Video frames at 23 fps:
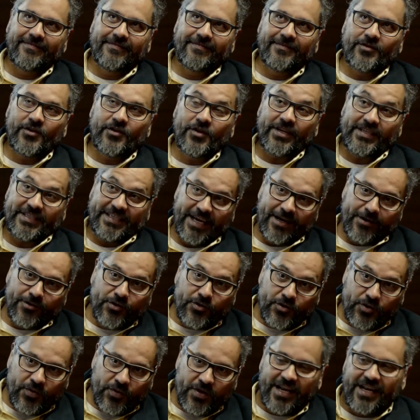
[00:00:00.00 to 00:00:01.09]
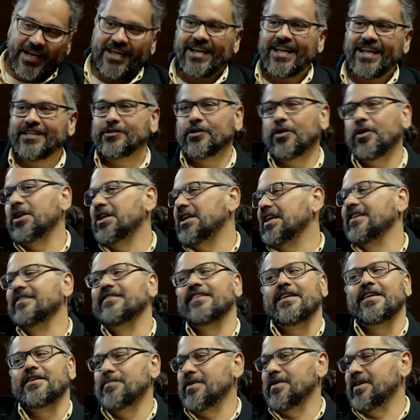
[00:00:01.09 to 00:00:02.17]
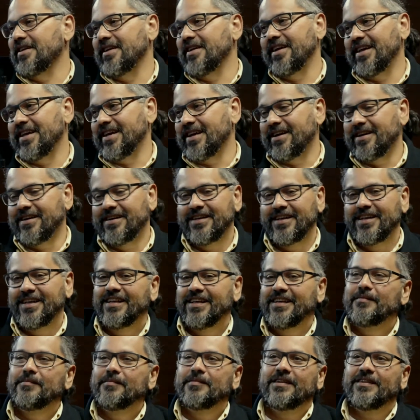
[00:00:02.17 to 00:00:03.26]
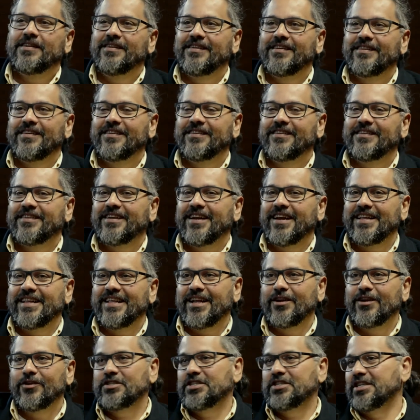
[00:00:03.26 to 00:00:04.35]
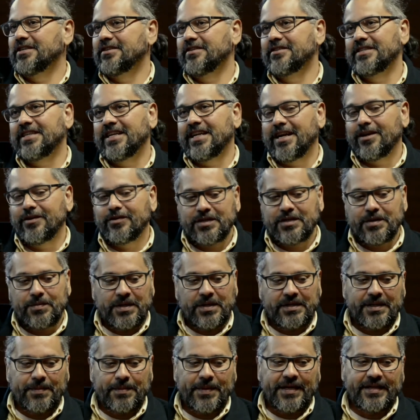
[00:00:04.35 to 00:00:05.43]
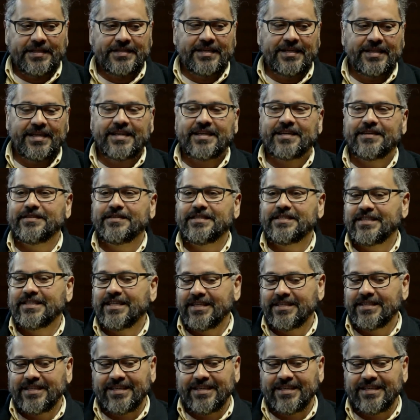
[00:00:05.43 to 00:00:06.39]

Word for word: yo decía, no, yo voy a leer las crónicas, nadie me creía. Eh, en realidad los chicos eran los que me desaparecían las revistas